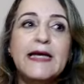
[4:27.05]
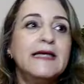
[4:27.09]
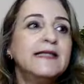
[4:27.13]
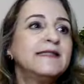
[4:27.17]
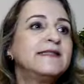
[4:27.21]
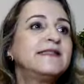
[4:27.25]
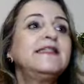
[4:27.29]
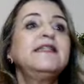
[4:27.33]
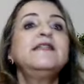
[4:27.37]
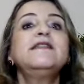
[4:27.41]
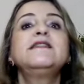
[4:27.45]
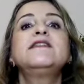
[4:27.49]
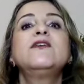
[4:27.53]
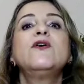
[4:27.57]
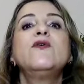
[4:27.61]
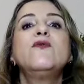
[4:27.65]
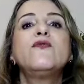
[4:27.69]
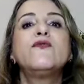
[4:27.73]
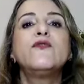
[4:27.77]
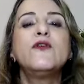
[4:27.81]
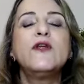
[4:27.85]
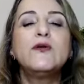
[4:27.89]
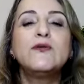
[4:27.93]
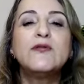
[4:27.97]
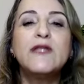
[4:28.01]
Se seu
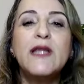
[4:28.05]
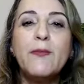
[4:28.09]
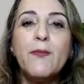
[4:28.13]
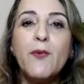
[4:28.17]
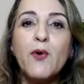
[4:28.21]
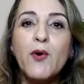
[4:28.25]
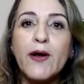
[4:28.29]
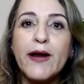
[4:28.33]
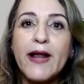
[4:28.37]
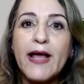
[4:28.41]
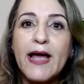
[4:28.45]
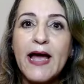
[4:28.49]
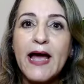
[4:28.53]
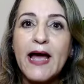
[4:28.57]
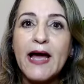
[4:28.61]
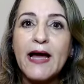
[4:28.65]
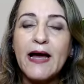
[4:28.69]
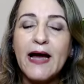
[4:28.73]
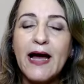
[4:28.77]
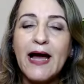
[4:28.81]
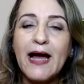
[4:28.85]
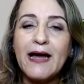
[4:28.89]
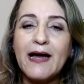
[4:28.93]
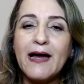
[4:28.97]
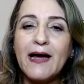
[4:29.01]
filho demorar
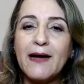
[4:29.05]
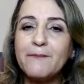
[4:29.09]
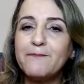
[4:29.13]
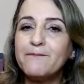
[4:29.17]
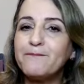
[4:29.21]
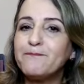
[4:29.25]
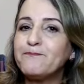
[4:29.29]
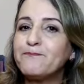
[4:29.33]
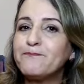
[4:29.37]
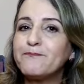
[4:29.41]
a